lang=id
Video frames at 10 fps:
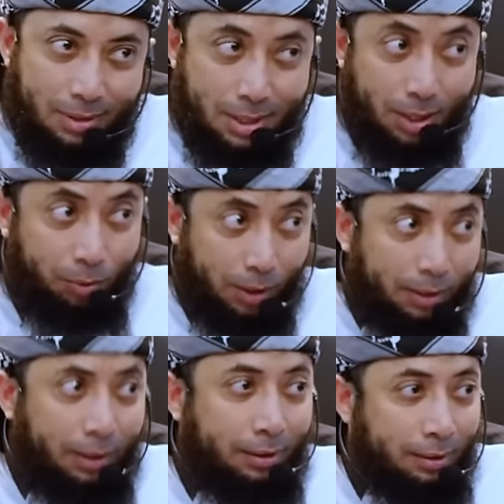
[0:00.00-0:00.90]
Saya
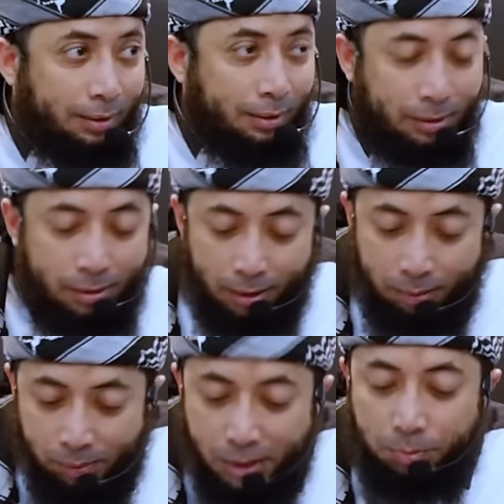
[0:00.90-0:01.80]
ulangi,
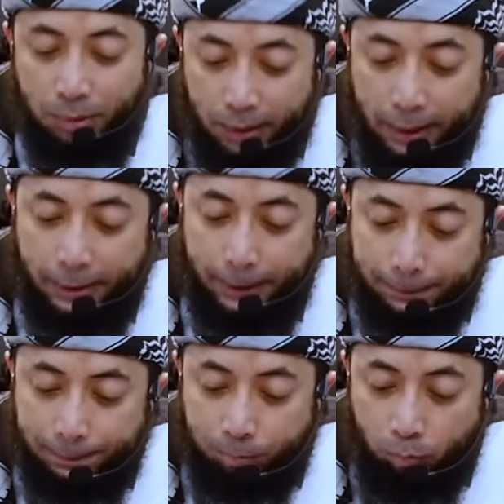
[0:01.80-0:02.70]
Iblis berkata,
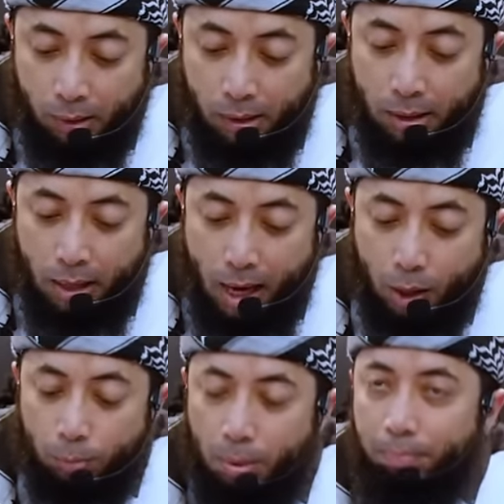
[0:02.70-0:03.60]

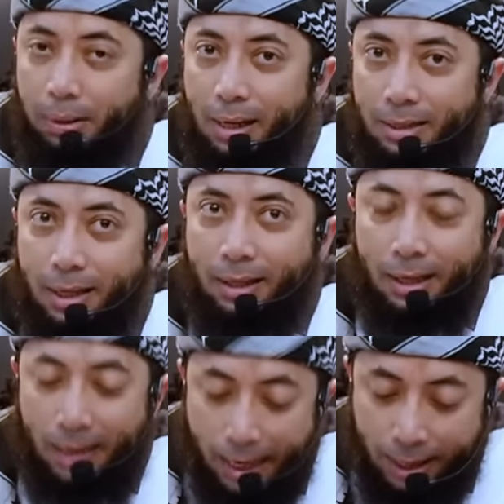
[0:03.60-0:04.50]
Aku
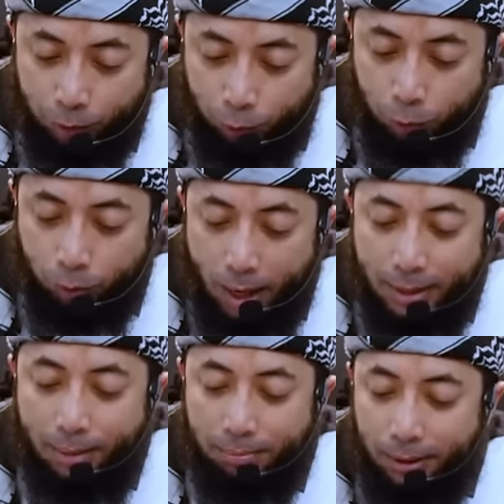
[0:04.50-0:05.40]
membinasakan anak cucu
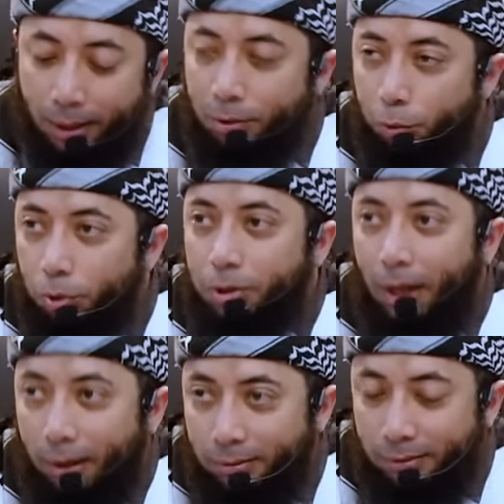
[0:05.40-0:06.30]
Adam dengan
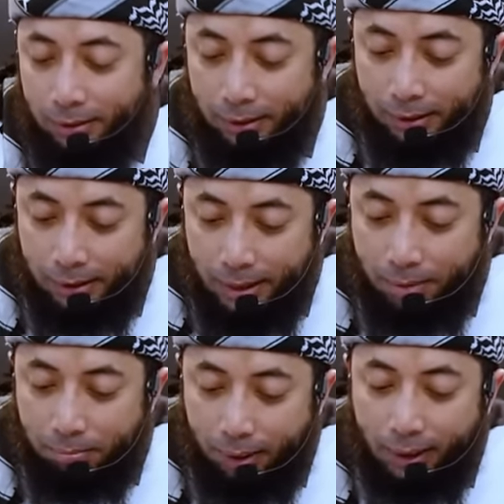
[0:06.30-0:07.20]
dosa
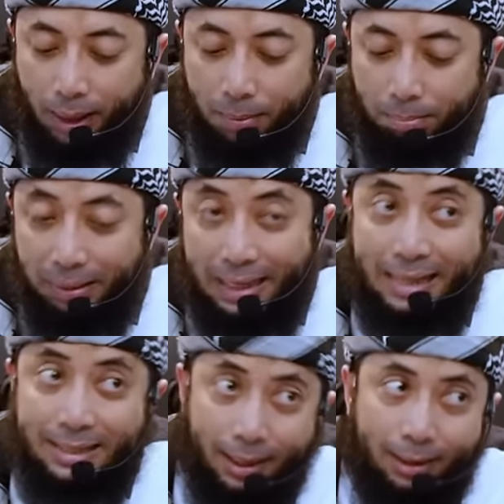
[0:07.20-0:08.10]
dan mereka
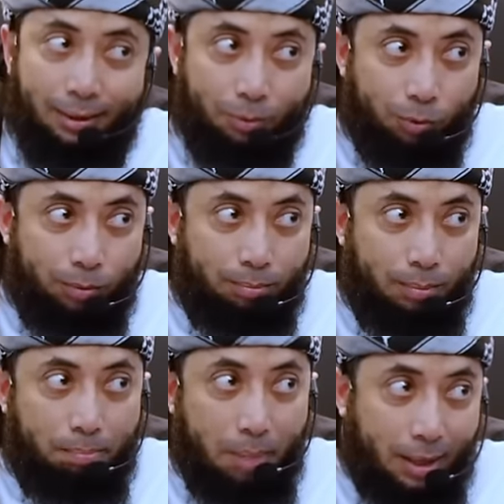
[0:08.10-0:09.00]
membinasakanku,
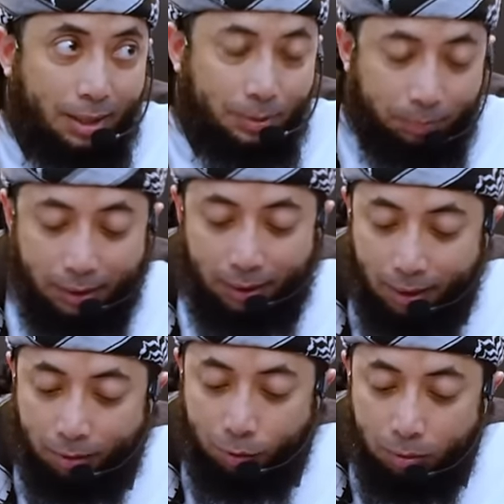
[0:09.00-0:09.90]
membalas
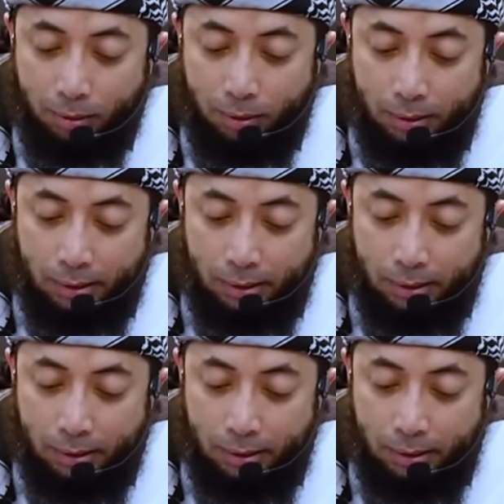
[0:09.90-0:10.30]
menyerangku